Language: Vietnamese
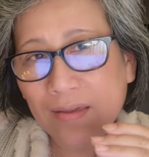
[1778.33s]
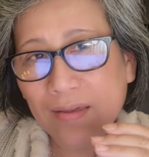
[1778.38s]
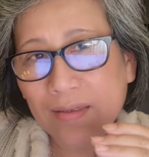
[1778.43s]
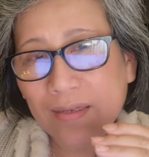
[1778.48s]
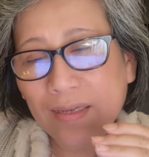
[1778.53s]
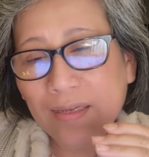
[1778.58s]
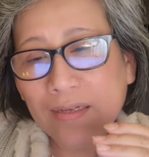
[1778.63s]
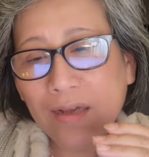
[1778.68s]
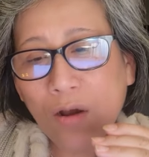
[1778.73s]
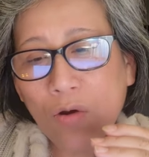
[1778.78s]

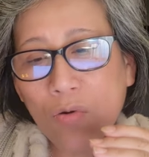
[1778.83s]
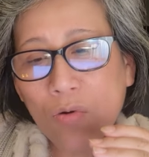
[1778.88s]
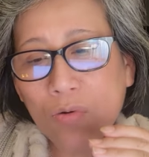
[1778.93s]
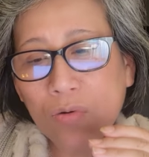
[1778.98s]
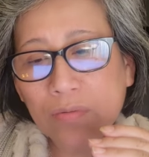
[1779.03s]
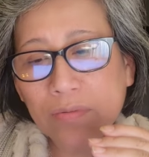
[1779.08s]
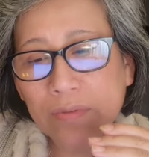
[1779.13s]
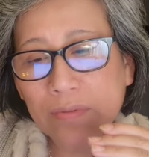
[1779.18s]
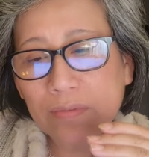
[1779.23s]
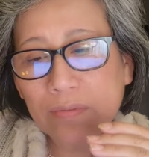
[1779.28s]
cái
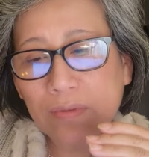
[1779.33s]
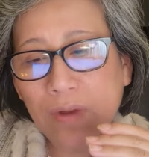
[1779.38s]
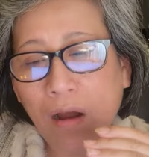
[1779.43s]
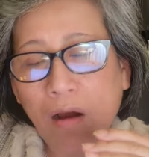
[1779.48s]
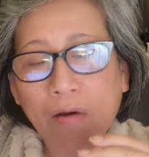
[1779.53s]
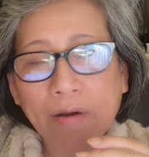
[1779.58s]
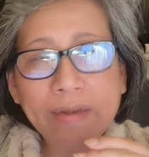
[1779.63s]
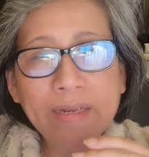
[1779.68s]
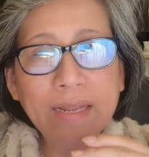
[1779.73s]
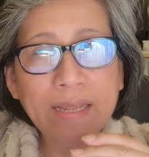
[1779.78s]
câu
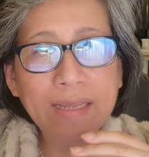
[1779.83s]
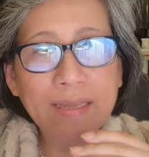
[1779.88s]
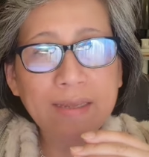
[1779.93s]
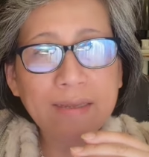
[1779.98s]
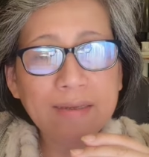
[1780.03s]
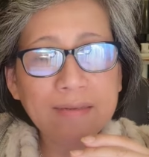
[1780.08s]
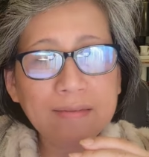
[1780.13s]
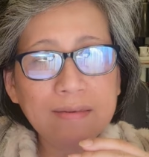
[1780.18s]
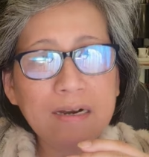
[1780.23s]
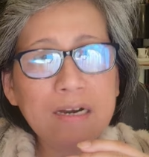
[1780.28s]
hỏi
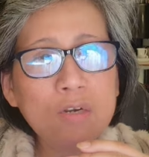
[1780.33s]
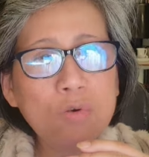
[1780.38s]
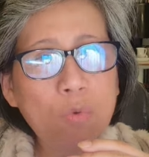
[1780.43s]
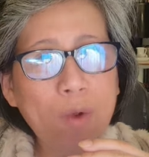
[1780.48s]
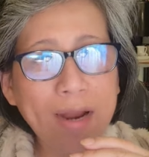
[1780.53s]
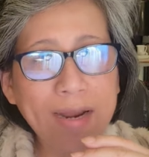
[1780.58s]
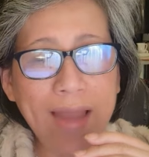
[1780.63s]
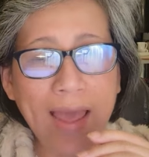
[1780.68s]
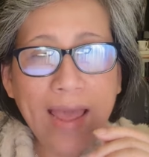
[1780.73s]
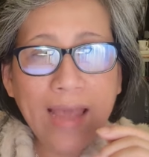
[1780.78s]
này hơi
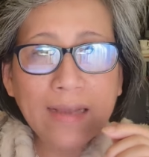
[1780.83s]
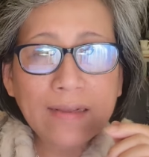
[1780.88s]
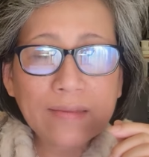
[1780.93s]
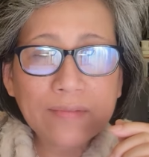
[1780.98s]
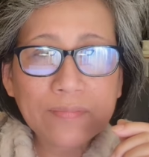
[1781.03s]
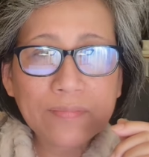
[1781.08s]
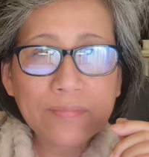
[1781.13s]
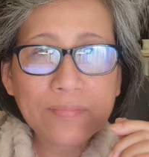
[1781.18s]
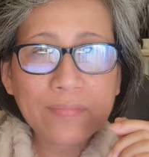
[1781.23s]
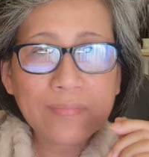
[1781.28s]
quá đáng
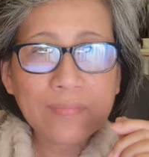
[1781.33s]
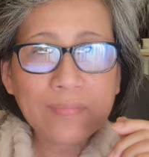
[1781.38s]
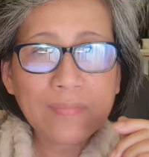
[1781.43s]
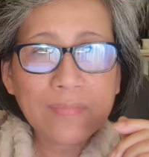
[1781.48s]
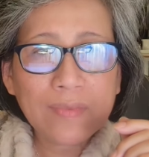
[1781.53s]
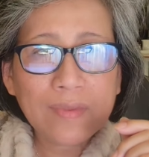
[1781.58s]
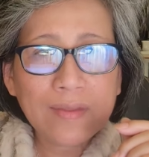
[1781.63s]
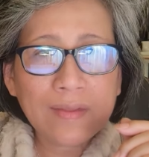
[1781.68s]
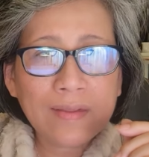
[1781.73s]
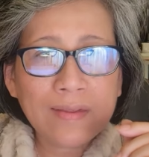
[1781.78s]

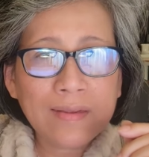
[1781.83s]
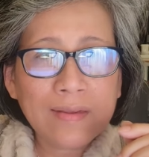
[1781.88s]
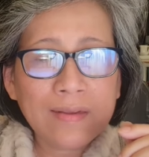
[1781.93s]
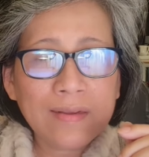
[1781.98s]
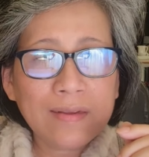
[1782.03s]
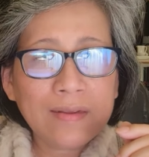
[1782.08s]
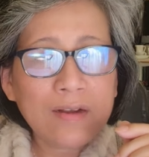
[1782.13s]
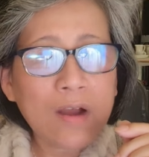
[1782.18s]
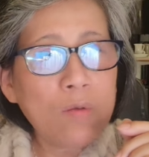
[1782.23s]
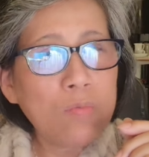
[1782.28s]

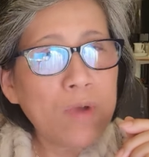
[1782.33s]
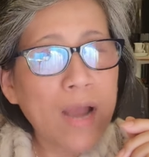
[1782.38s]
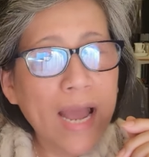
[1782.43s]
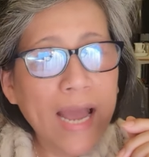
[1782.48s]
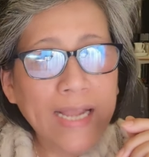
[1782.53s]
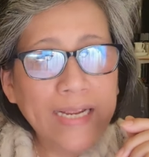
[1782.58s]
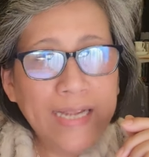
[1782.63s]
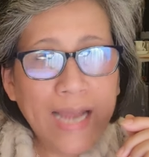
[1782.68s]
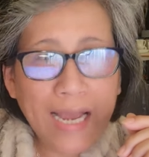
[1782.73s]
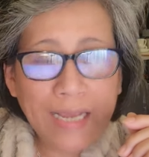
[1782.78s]
không có
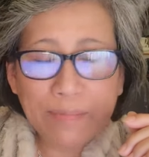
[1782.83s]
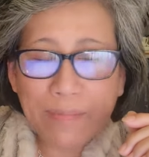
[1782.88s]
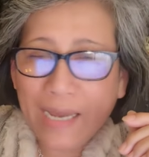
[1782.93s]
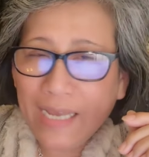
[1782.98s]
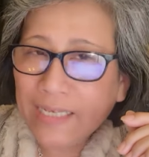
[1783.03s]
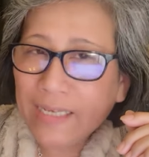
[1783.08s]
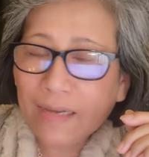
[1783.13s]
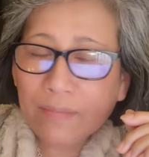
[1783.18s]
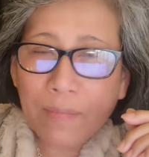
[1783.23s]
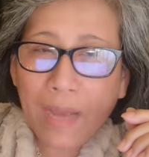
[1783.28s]
ai gài
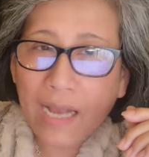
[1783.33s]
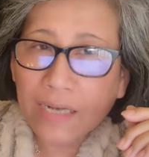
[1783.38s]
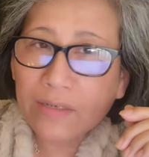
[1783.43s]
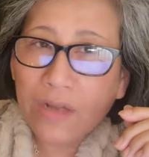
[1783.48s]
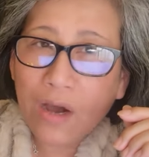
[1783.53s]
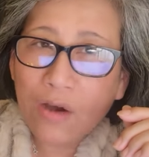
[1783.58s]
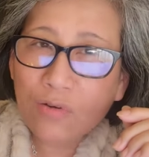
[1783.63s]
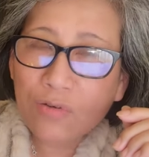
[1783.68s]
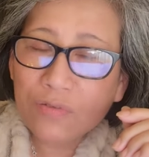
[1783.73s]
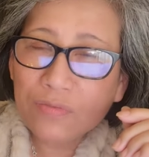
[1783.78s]
bẫy các bạn
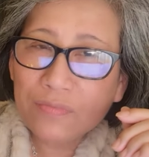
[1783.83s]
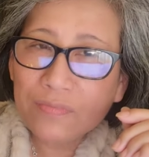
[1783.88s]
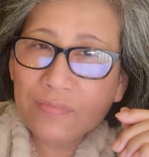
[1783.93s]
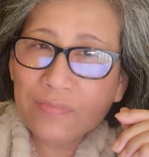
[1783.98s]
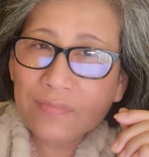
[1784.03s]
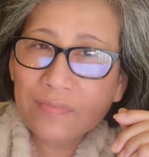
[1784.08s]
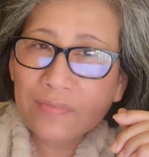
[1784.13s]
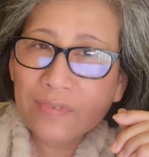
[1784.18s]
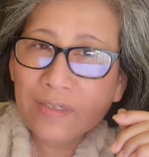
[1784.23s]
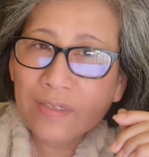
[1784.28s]
đâu
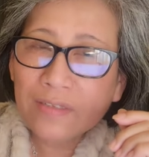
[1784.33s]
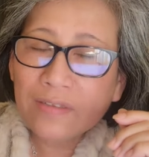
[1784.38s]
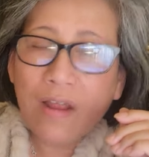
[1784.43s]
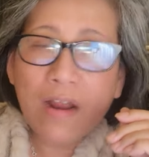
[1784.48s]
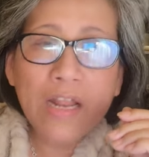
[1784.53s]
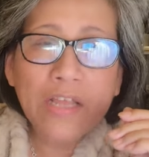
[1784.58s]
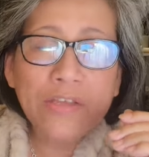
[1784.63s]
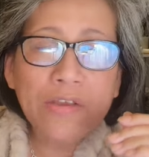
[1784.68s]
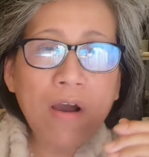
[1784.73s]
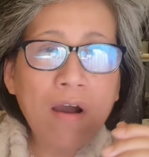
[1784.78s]
đó
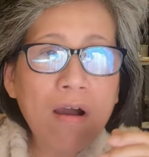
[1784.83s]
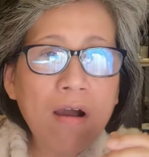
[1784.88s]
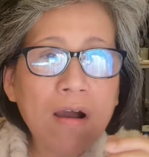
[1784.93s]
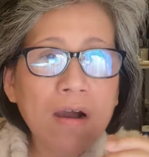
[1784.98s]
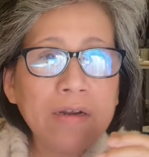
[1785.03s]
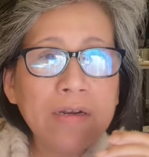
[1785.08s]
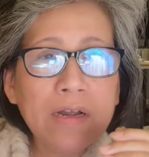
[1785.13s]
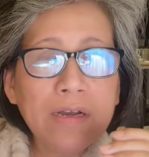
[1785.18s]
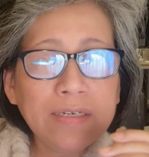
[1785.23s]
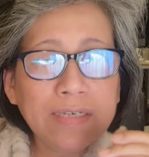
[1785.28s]
là do
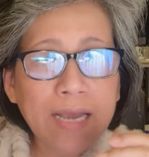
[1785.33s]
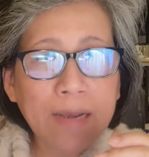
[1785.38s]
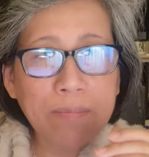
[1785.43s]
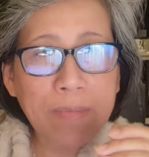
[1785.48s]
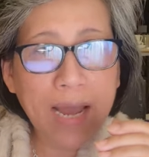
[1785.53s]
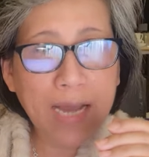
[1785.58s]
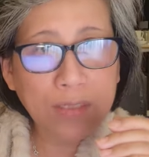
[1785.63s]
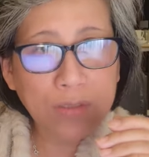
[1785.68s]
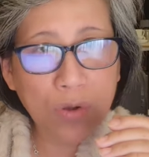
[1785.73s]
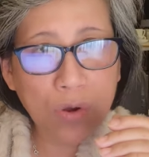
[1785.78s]
ở nơi các
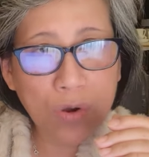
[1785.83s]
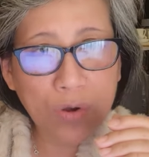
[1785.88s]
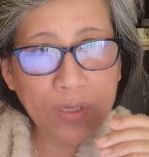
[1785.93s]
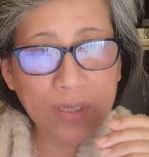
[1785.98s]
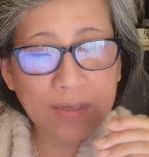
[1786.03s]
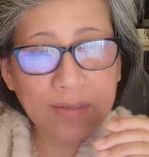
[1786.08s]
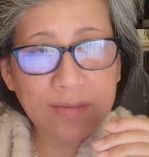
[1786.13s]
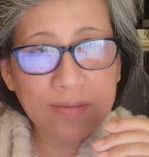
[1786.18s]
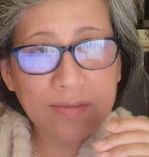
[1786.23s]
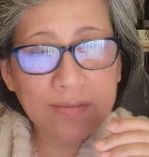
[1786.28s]
bạn
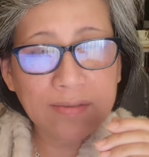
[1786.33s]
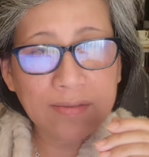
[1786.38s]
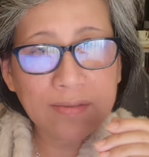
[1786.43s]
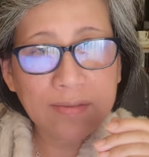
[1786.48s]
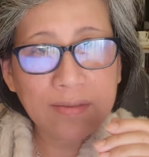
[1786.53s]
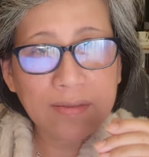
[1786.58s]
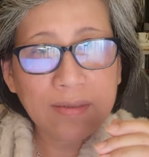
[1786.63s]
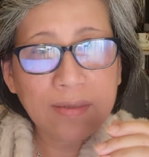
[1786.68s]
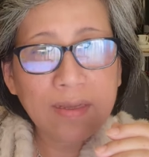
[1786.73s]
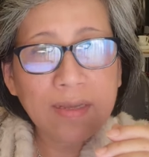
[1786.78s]
thôi
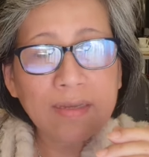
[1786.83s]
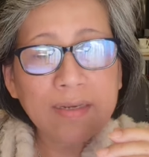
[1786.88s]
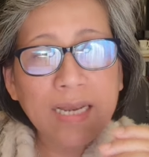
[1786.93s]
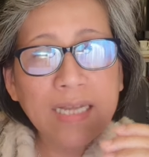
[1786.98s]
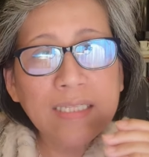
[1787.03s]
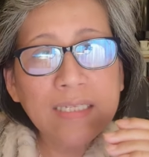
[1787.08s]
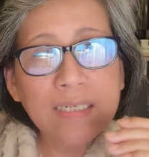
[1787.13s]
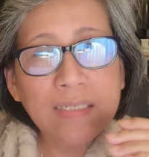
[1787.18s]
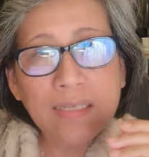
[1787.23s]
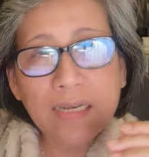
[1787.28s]

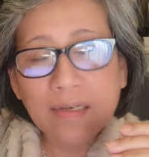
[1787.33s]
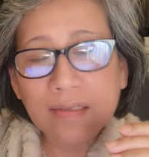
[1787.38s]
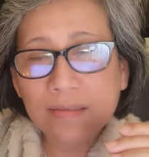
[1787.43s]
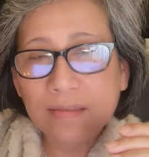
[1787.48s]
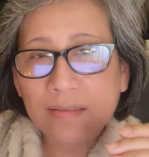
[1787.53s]
cái thứ nhất